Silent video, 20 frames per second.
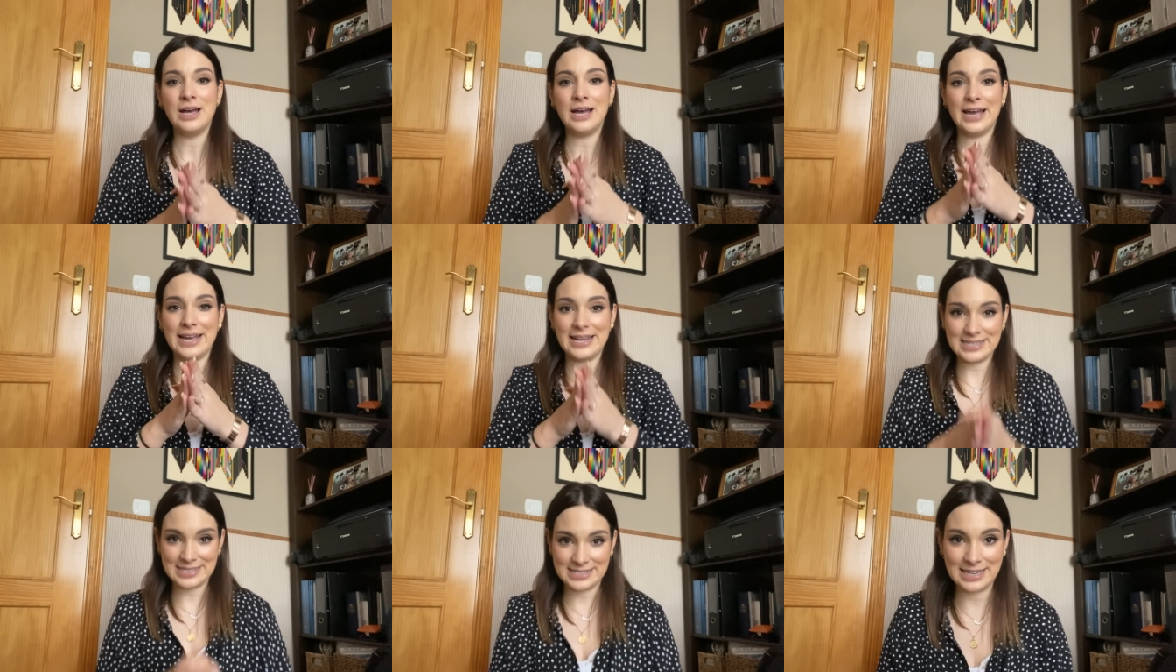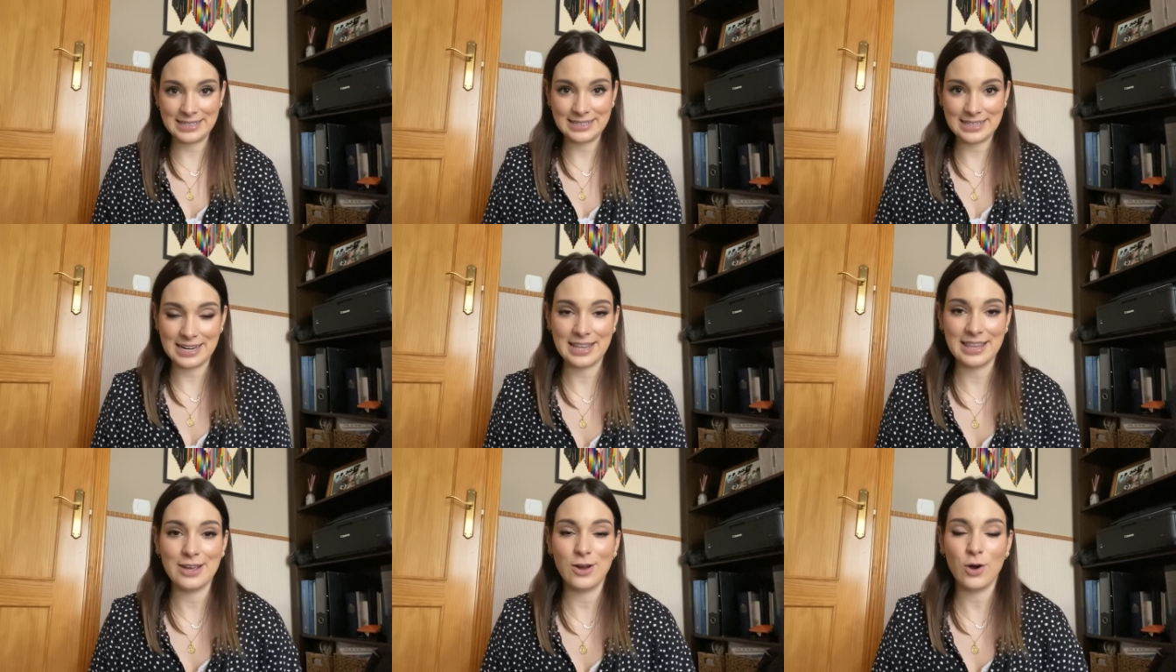esta
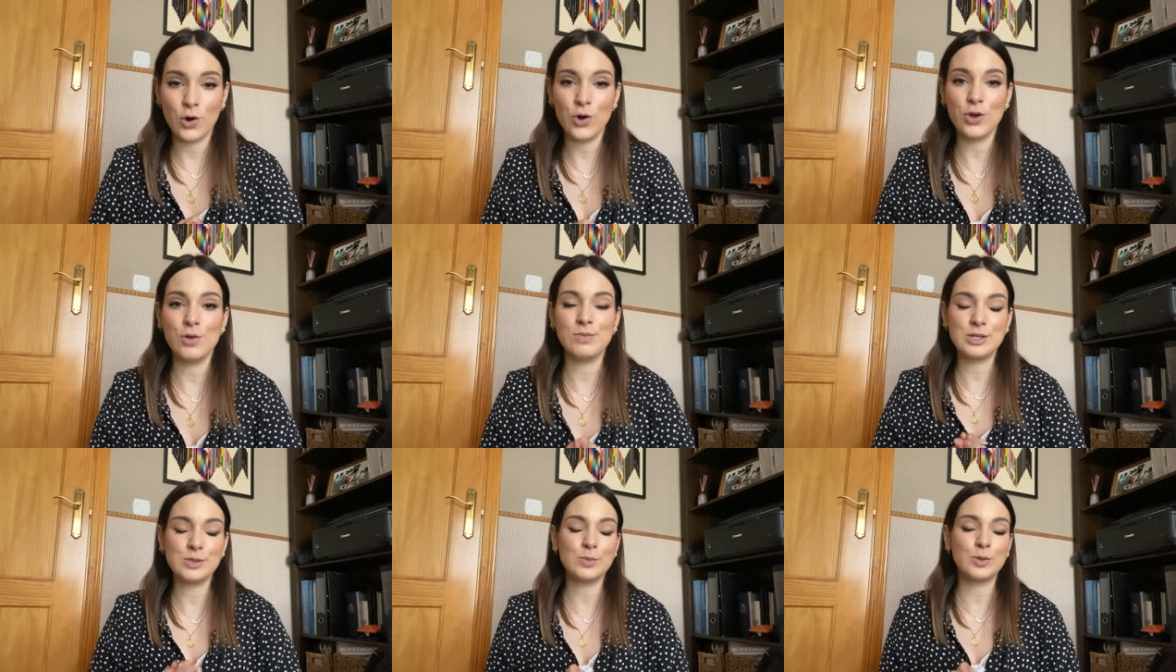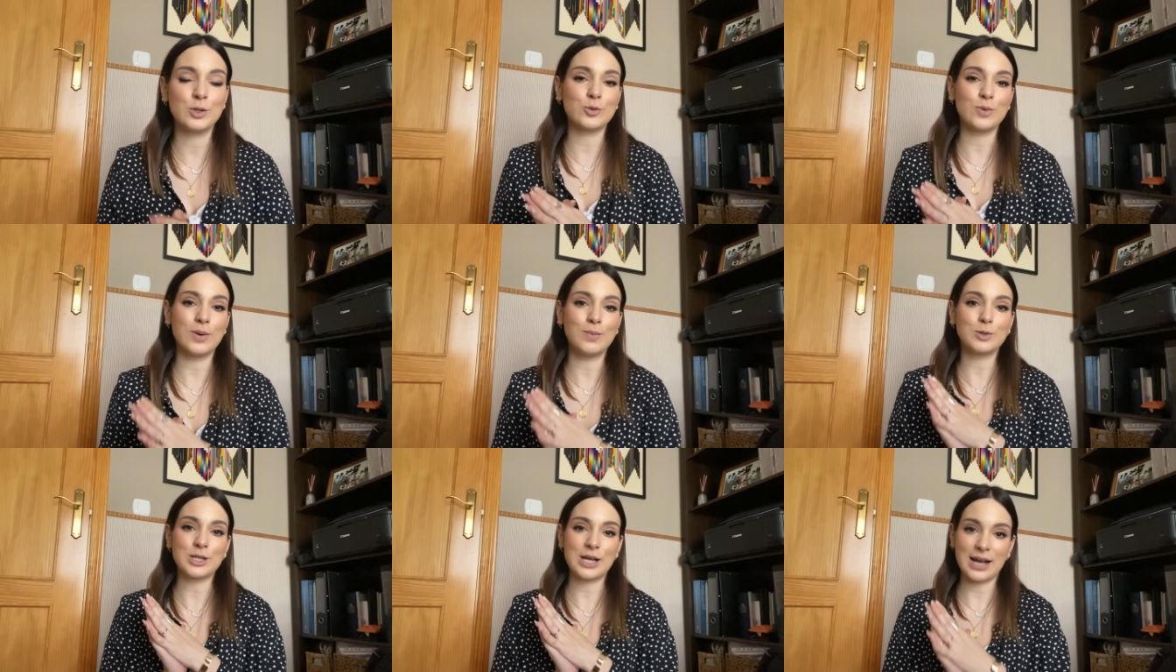tarde. Hoy mismo nos
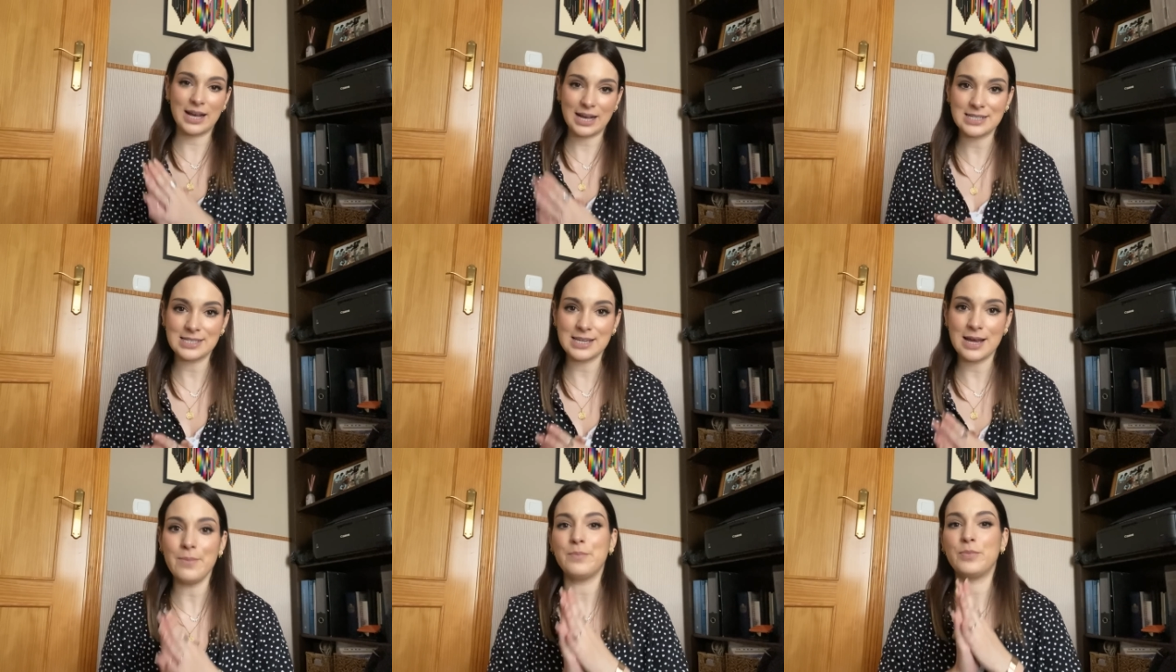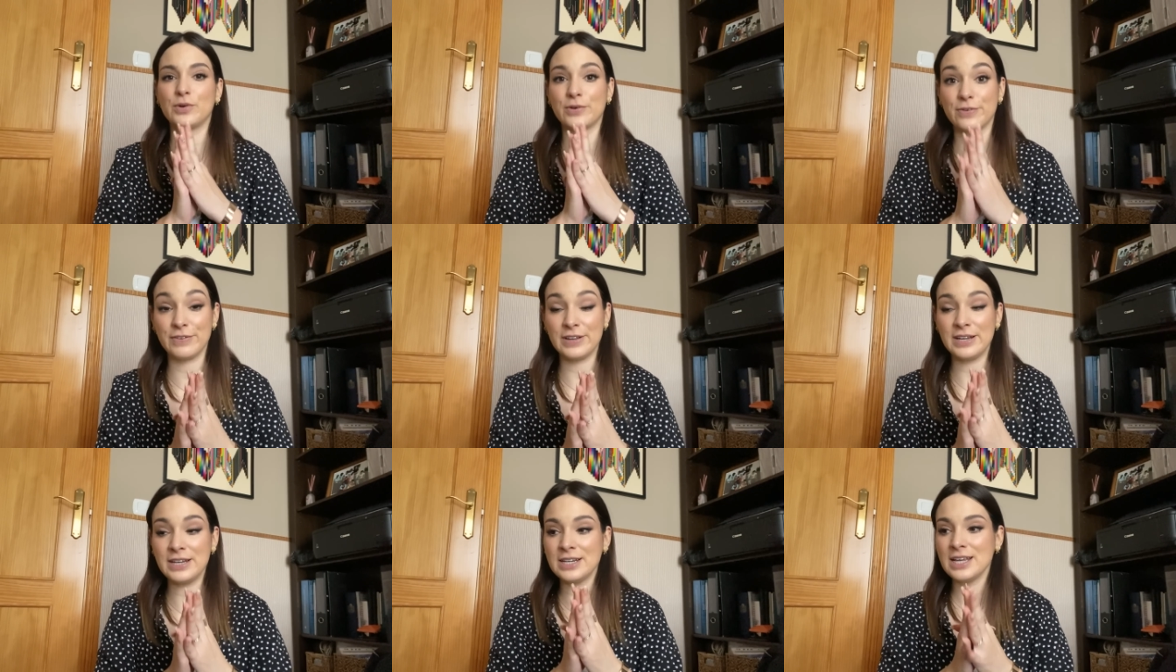vamos a casa, por
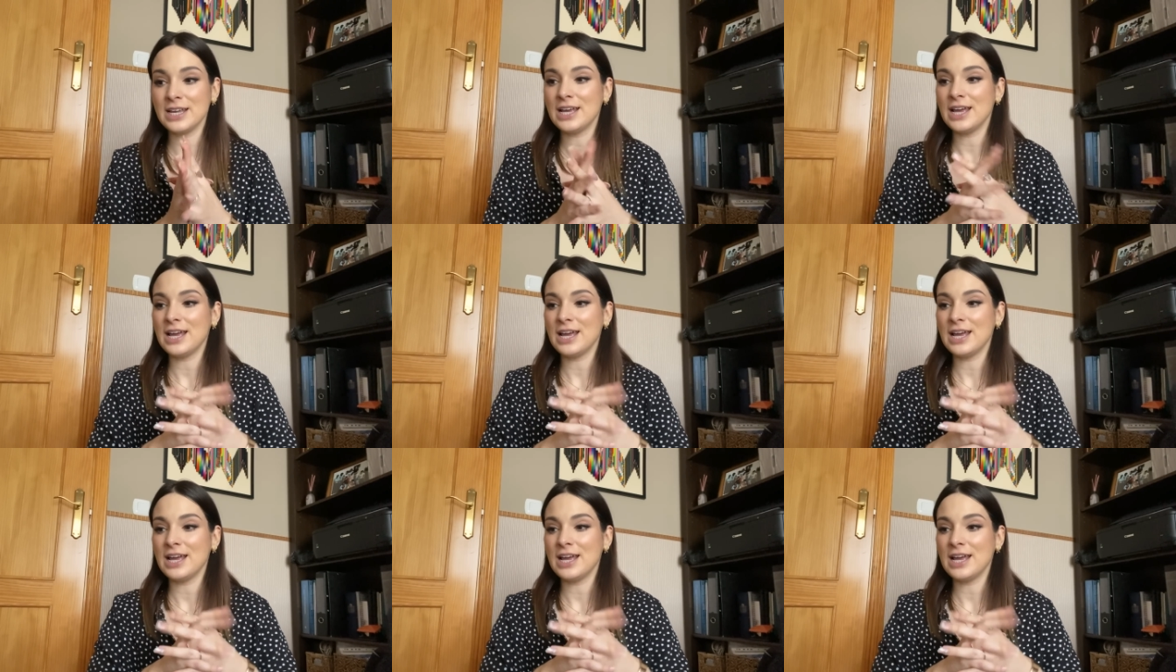fin,